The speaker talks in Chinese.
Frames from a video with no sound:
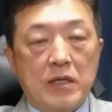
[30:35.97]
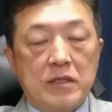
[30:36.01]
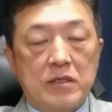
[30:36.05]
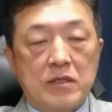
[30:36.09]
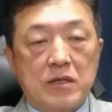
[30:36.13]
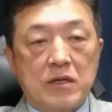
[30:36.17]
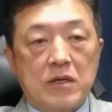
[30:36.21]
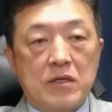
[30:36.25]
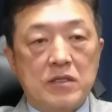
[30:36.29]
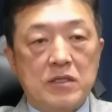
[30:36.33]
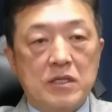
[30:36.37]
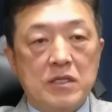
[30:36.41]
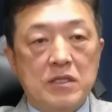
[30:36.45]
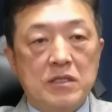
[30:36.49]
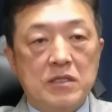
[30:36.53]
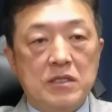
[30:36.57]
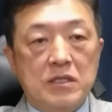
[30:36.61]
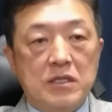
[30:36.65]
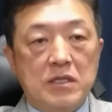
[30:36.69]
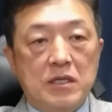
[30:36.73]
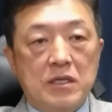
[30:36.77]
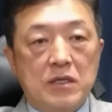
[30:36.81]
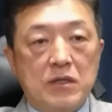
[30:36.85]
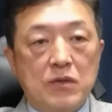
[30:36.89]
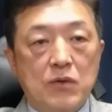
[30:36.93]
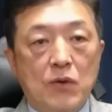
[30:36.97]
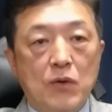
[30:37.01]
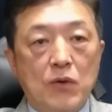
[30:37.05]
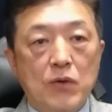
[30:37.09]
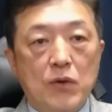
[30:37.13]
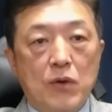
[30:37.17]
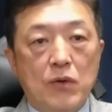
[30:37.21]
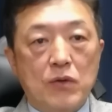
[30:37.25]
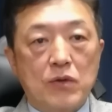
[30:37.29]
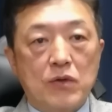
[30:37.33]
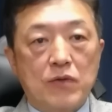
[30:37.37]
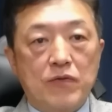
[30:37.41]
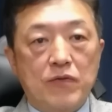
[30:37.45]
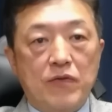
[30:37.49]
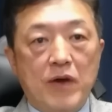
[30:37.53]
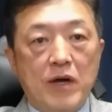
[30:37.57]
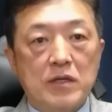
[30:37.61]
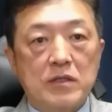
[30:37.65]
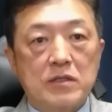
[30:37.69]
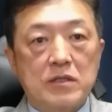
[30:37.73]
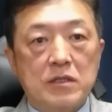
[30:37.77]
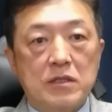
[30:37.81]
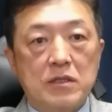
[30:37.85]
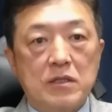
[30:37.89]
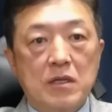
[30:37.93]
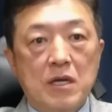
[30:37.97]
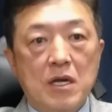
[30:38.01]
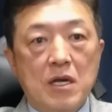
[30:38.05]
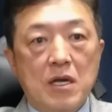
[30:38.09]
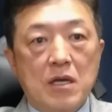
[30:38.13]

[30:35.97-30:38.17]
这个信息共有的方式，